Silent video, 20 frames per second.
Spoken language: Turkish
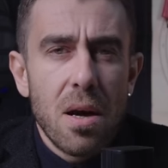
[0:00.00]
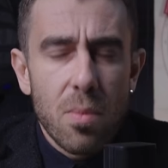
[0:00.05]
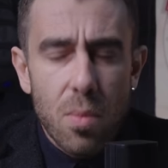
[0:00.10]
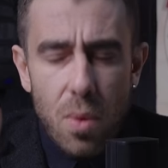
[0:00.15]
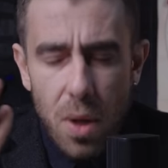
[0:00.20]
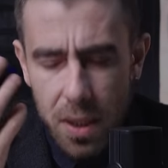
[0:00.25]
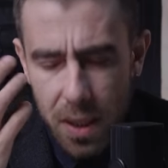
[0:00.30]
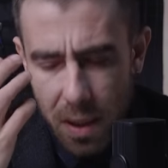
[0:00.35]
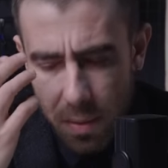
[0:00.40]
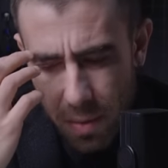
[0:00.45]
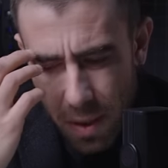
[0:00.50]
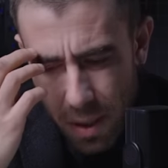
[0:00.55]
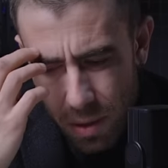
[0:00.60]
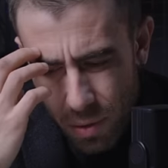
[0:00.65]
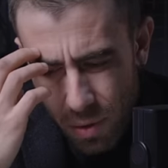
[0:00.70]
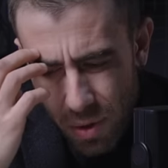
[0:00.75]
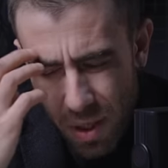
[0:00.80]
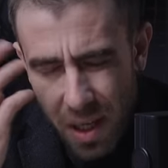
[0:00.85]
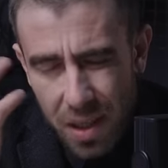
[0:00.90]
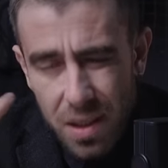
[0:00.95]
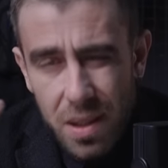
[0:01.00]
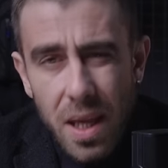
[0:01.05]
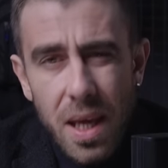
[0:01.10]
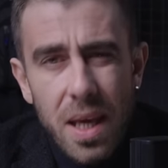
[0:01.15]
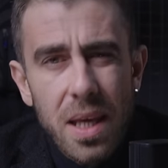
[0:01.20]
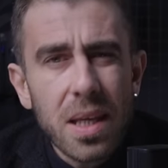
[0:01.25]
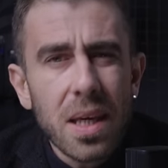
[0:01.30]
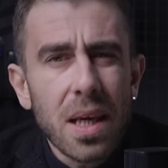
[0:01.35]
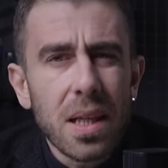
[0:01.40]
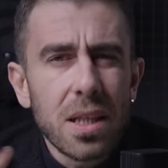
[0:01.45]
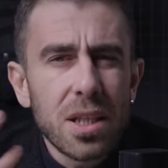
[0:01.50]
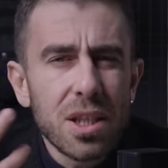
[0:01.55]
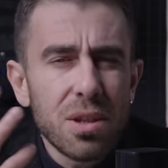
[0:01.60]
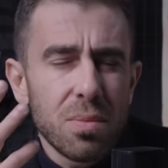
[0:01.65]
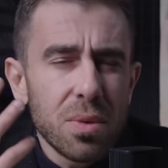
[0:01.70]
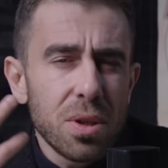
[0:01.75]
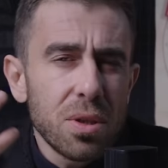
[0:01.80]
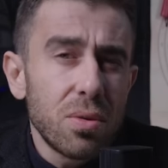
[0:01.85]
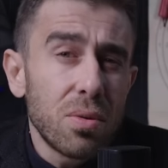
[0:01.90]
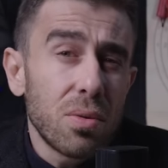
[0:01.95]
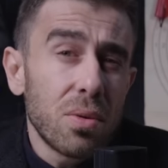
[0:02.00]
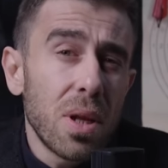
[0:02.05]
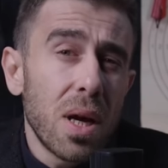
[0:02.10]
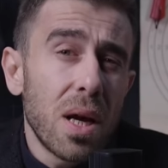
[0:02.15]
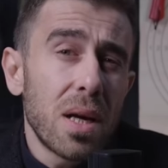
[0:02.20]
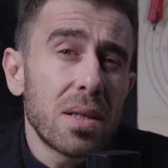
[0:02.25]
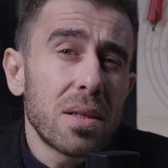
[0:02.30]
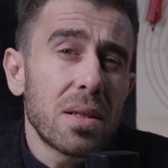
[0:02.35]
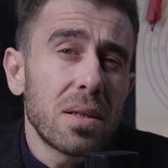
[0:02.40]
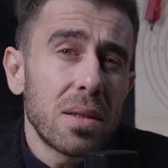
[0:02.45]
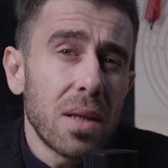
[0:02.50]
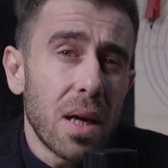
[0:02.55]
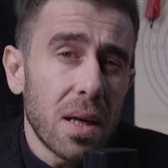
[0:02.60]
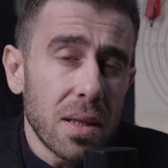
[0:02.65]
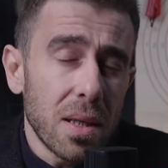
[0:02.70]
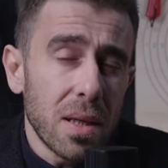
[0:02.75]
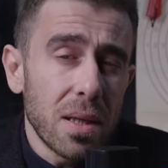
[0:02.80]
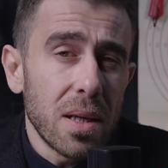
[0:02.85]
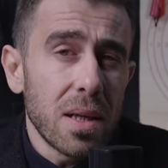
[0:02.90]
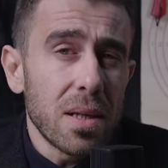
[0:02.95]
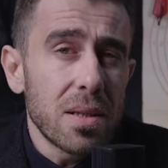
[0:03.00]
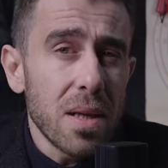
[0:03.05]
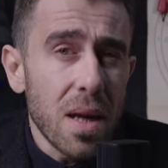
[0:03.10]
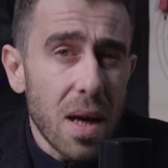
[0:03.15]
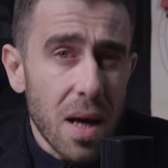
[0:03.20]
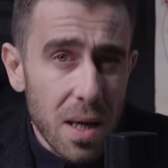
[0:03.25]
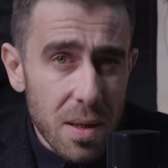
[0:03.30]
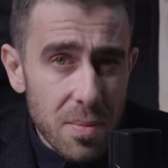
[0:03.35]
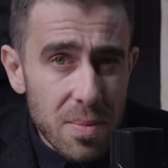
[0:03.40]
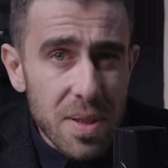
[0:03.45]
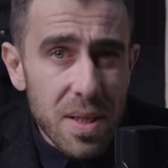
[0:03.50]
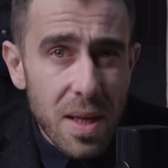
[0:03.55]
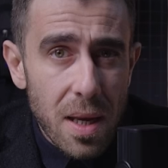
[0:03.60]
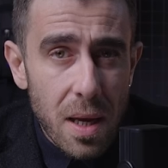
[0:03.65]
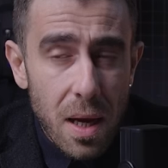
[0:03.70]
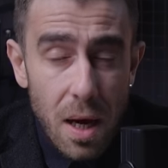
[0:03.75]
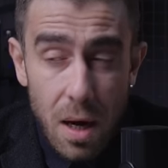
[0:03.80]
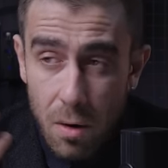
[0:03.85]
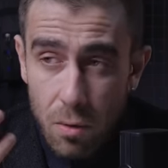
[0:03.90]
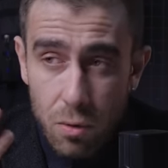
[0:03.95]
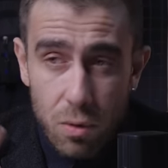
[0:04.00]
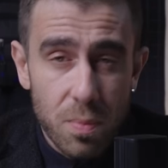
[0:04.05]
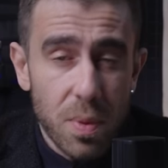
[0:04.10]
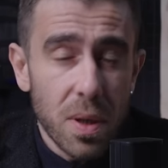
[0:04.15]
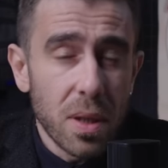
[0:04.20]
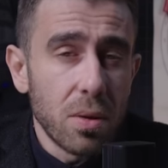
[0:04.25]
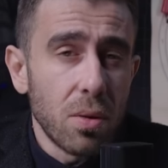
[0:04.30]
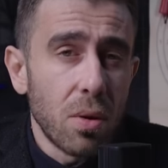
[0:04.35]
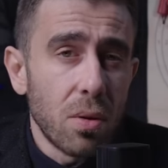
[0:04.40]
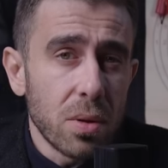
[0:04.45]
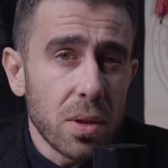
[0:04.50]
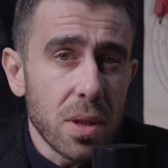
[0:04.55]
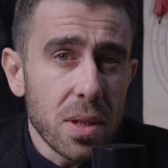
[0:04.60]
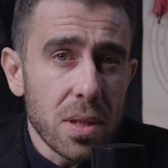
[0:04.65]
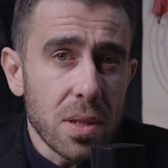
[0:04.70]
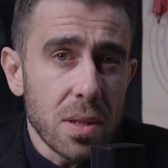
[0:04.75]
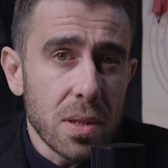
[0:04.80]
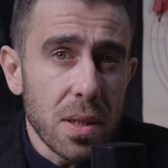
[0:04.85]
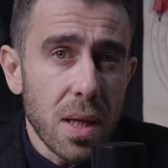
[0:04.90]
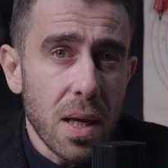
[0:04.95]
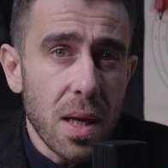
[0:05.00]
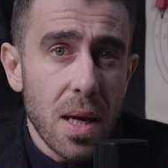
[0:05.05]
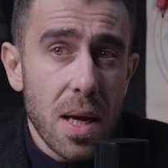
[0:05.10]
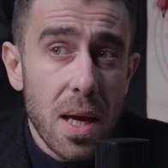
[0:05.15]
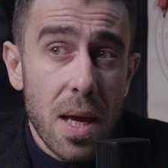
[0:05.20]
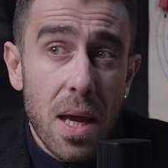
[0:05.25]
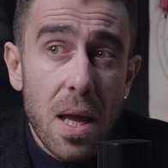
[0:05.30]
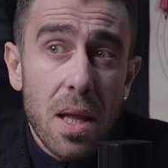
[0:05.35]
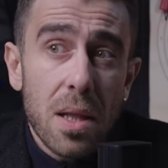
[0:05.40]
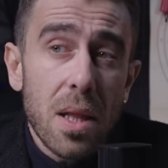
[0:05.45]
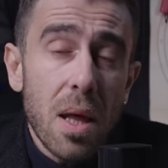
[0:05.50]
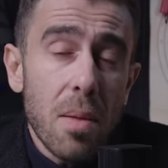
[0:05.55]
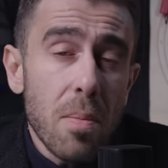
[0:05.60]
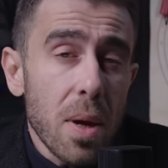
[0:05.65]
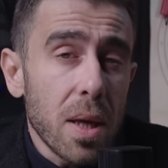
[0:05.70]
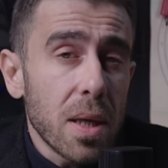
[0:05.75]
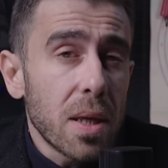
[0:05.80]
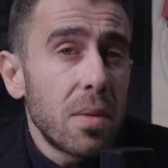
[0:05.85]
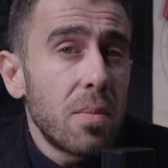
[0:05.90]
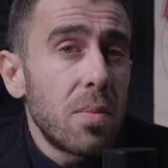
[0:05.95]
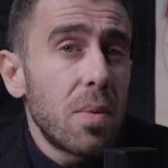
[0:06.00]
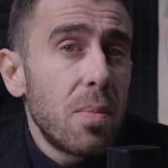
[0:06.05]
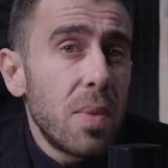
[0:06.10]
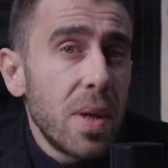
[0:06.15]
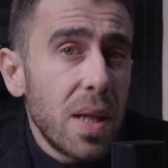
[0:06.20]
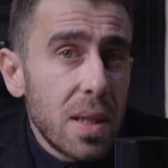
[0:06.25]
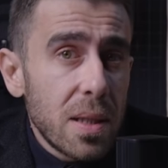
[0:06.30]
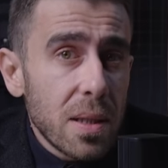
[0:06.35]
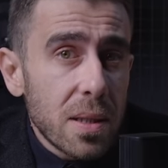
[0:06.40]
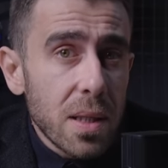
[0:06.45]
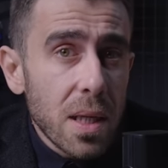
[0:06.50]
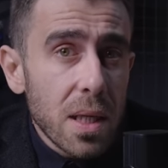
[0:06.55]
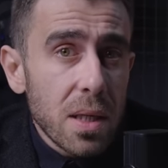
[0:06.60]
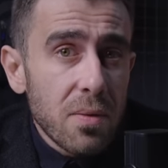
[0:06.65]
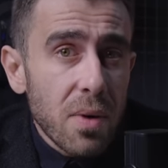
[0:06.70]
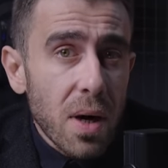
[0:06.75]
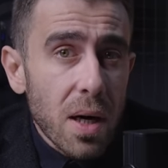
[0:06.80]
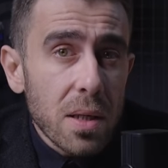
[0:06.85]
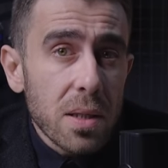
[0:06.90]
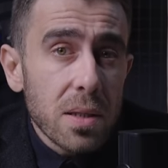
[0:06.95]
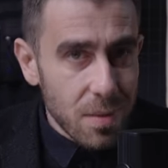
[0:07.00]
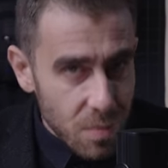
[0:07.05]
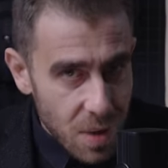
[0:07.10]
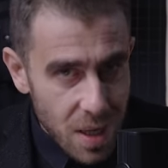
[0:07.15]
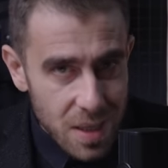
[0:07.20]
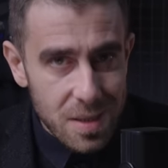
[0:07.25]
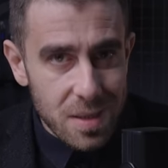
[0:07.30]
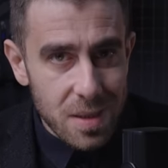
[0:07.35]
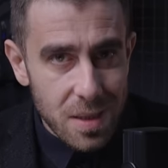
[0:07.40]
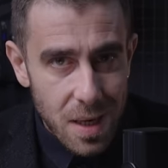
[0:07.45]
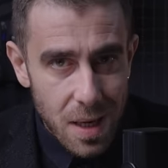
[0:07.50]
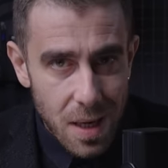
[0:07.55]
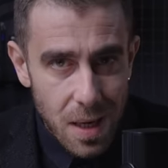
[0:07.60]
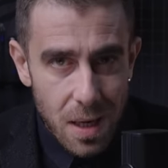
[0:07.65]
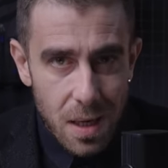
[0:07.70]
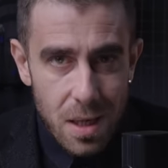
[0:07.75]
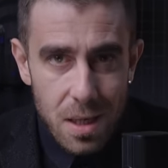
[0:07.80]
bu adamlar dünyanın en gelişmiş nükleer sığınaklarına sahipse Avrupa'nın ortasında demek ki bir bildikleri var. Maske,